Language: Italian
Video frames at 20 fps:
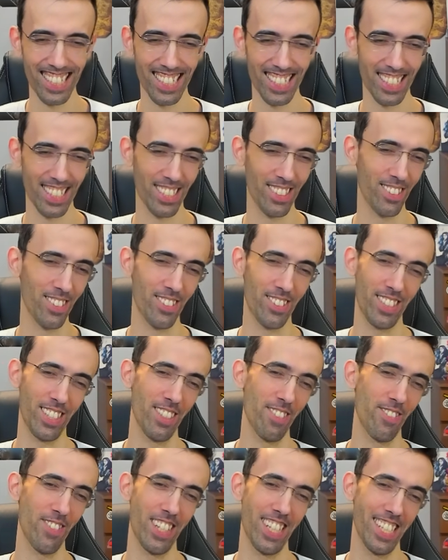Io non ce la
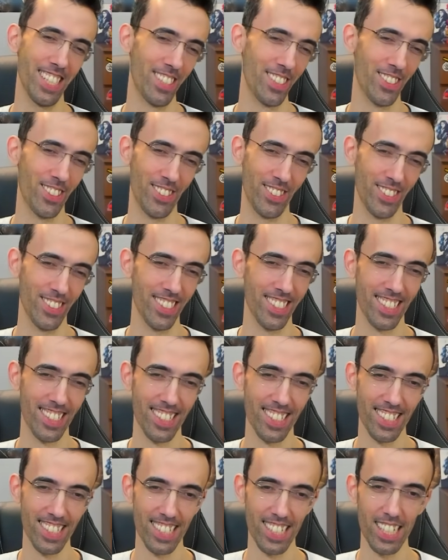faccio.
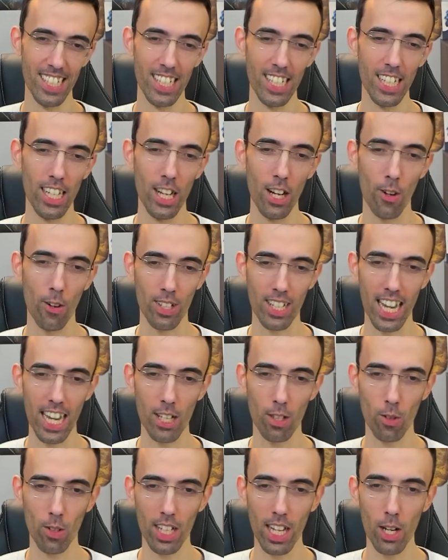Ok,
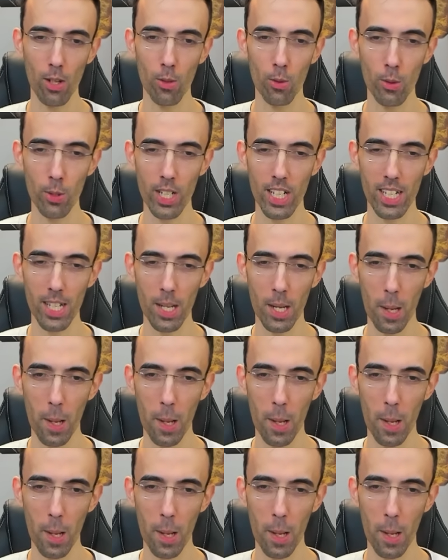tocca a lui.